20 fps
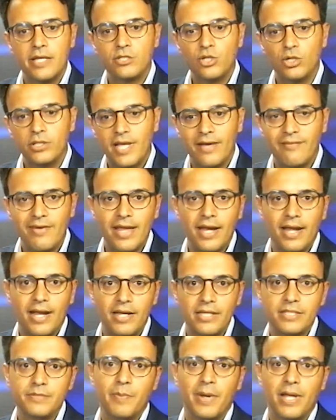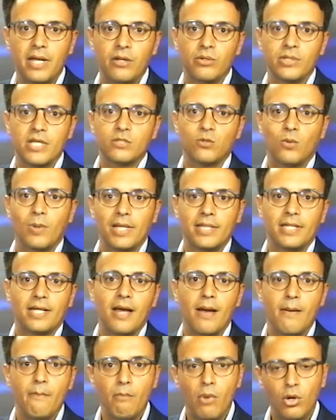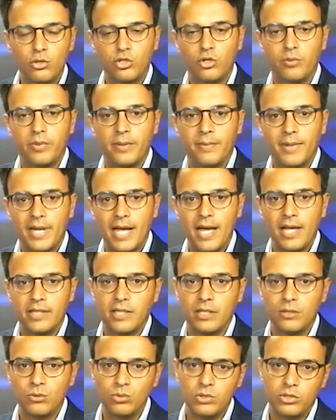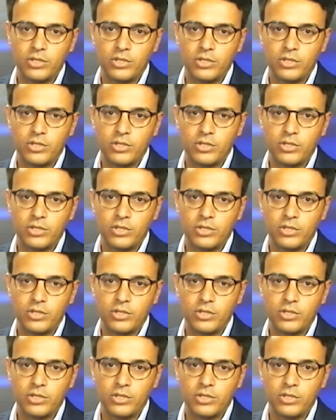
so di avere alle spalle una squadra molto preparata,